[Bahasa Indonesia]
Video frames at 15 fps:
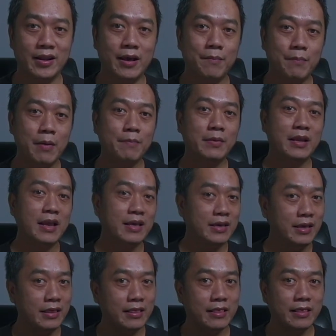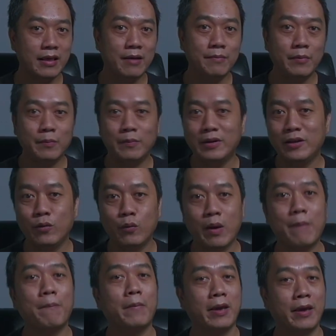apabila kita membeli
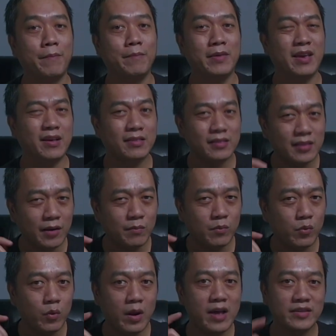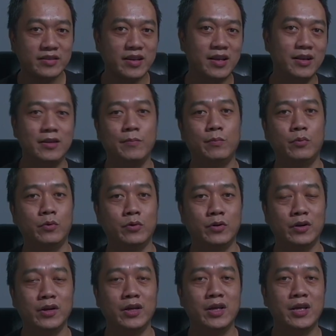webcam yang termurah sekalipun,
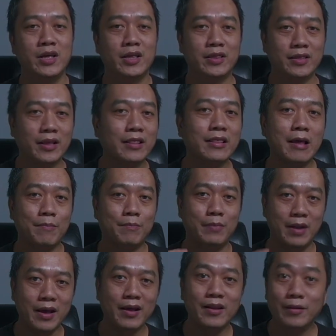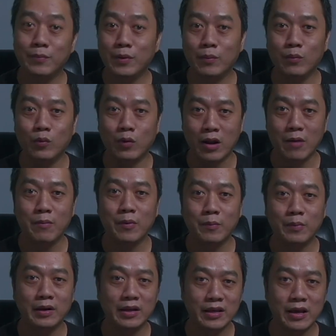tetaplah lebih murah
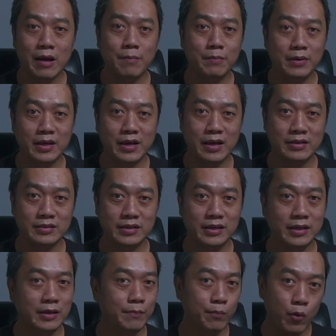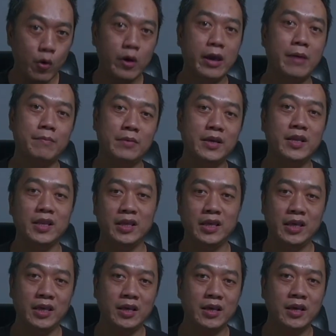membeli aplikasi iPocam
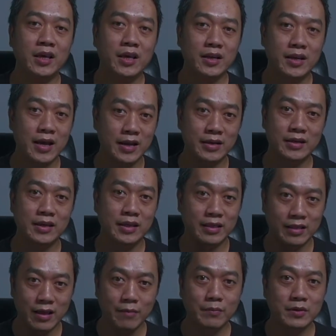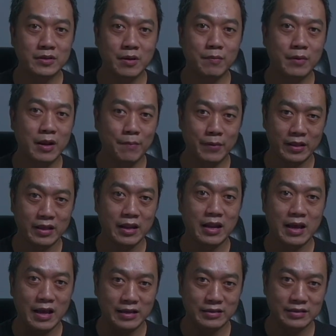ini dan kita bisa mendapatkan
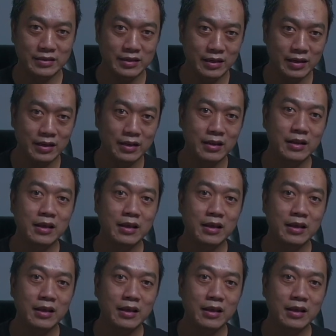hasil